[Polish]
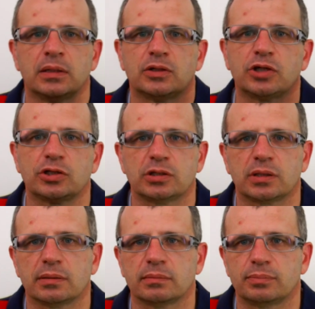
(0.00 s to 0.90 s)
Szerzej
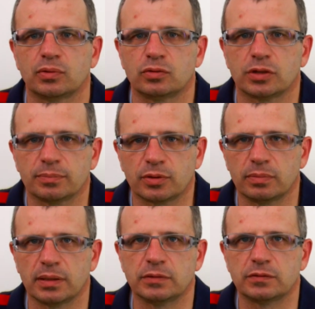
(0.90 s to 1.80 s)
tam poruszam
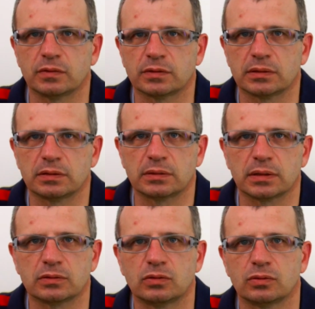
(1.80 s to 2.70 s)
problemy związane z
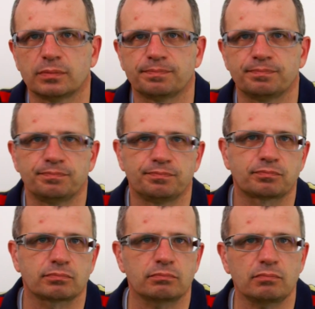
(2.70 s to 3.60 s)
jazdą
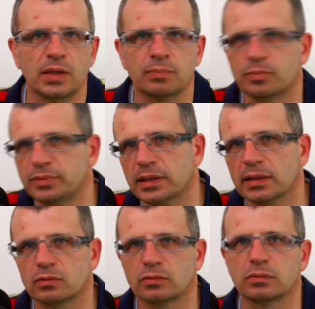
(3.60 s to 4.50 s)
po
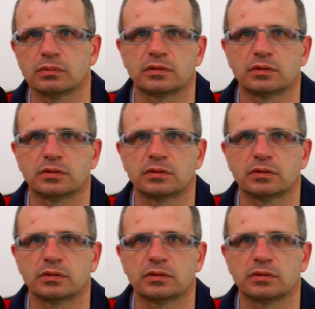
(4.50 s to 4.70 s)
pijaku